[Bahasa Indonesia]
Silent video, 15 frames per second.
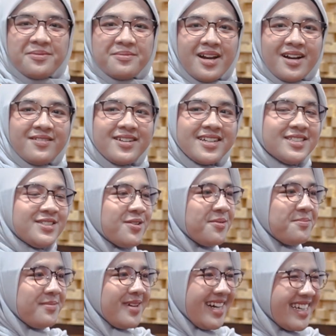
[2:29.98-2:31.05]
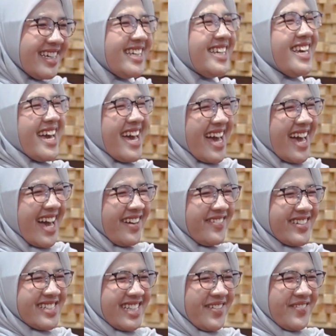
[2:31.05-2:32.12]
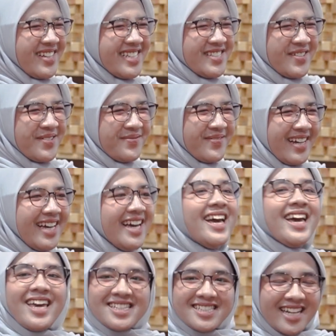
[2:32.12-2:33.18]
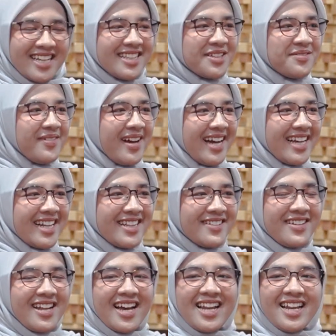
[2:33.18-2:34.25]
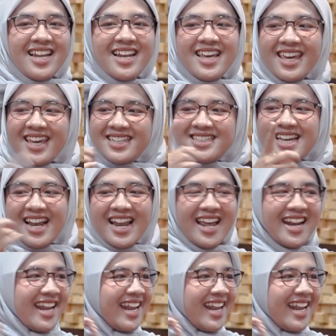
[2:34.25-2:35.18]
biasa. aku ke iya, Jombang. First time ke Jombang. Iya, Wah, bisa excited Jombang. ya. Excited banget udah ngelilingin jalanan